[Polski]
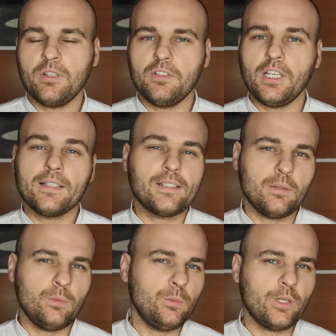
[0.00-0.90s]
FIA,
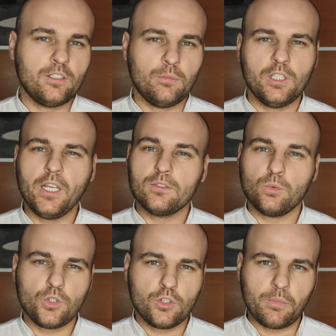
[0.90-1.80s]
celem Liberty Media jest
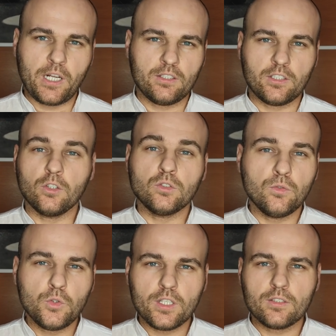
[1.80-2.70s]
utrzymanie tego
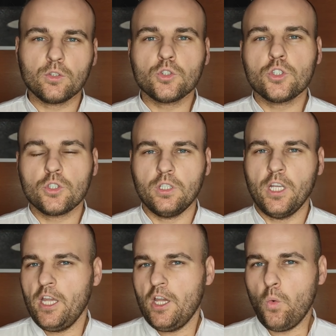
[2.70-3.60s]

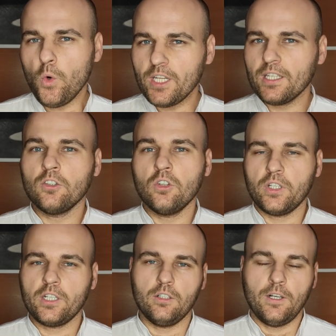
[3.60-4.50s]

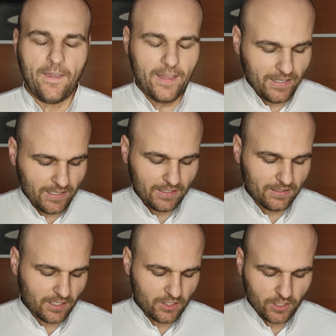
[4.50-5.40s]
23-weekendowego
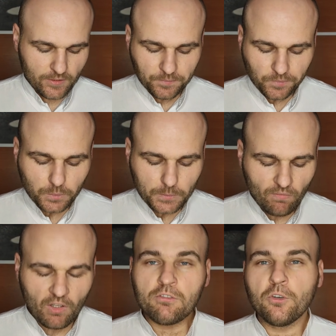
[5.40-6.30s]
kalendarza
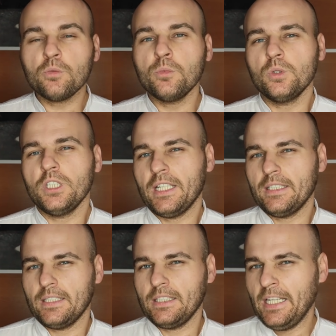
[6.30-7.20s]
Formuły
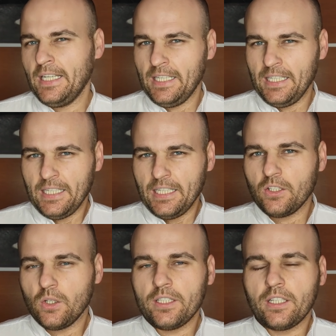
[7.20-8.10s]
1.
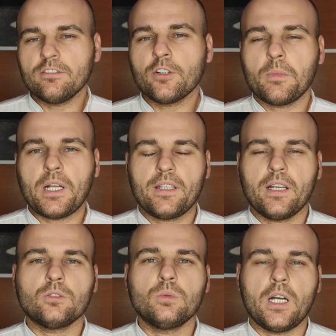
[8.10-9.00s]
Kolejna
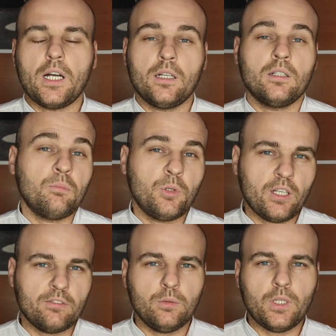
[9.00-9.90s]
informacja, która
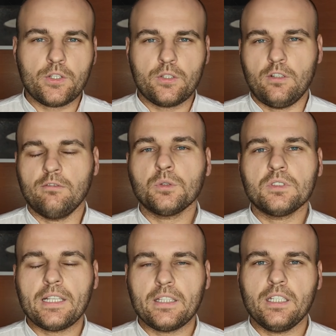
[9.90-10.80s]
pojawiła się w
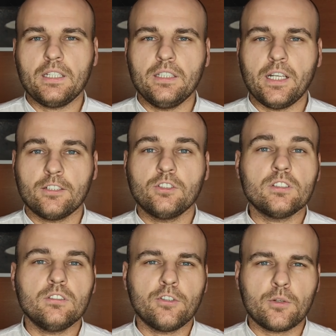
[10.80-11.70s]
ostatnich dniach, to
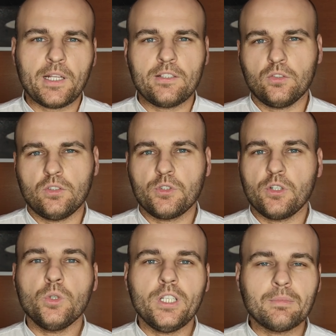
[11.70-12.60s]
jest informacja o tym,
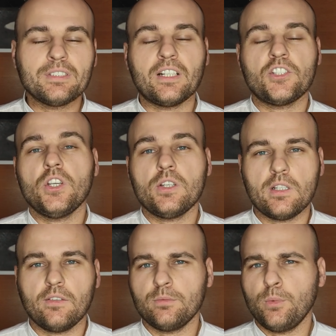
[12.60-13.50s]
że Williams
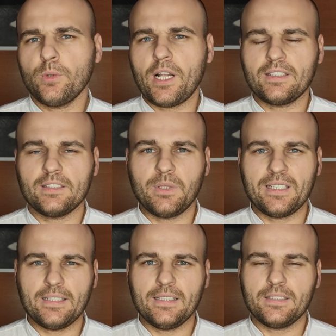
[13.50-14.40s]
zacieśnia współpracę z
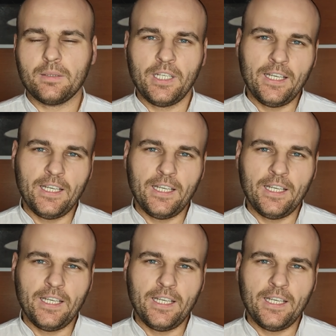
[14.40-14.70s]
Mercedesem.